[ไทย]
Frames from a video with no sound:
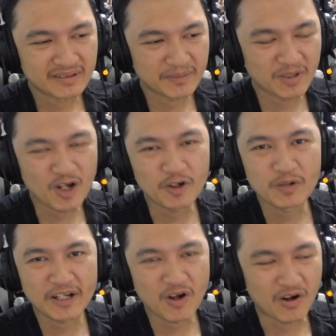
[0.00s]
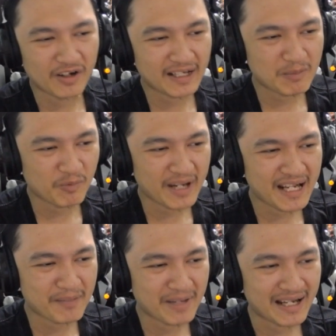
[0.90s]
ไปลองดูในกล่องก็แล้วกันผมได้
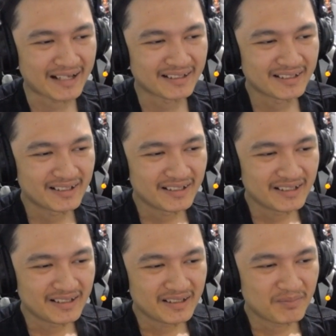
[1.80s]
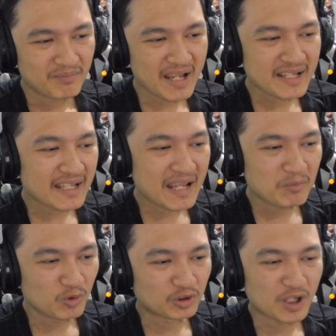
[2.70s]
อะไรมา แม่งเกม
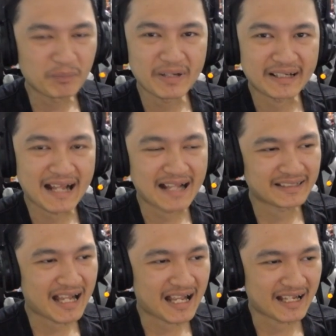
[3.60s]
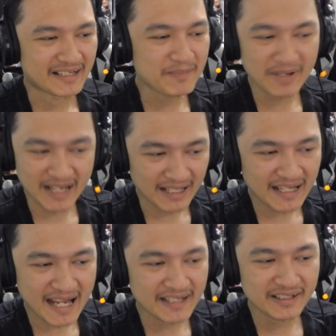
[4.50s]
หลุดตอนเปิดกาชา นี่เป็นครั้ง
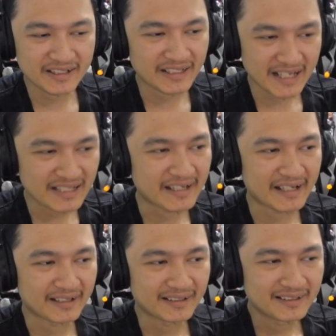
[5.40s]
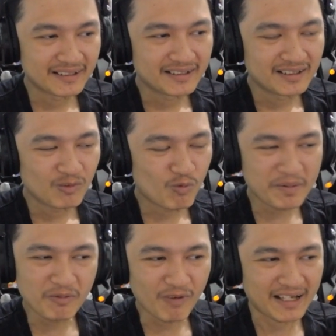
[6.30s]
แรกที่เคยเล่นเลยเนี่ยวัน
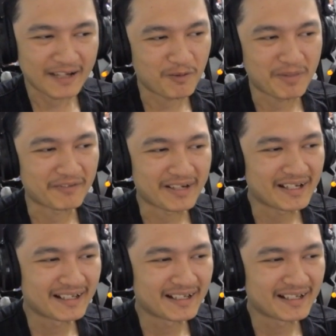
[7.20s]
นี้เป็นวันอะไรของมันวะเนี่ย